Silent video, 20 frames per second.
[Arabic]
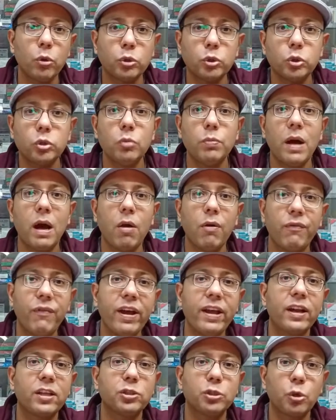جرثومه او
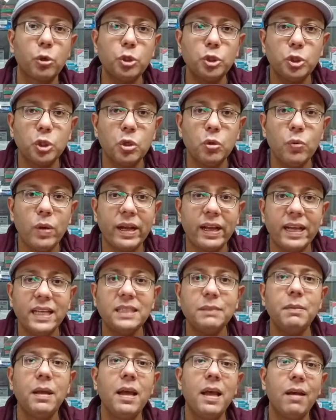فيروس يخش جوه
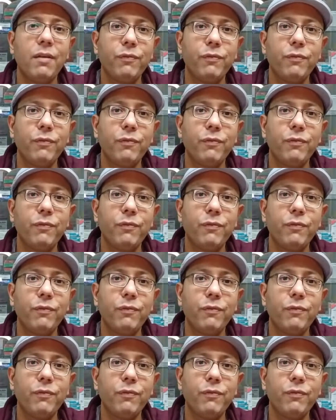الجسم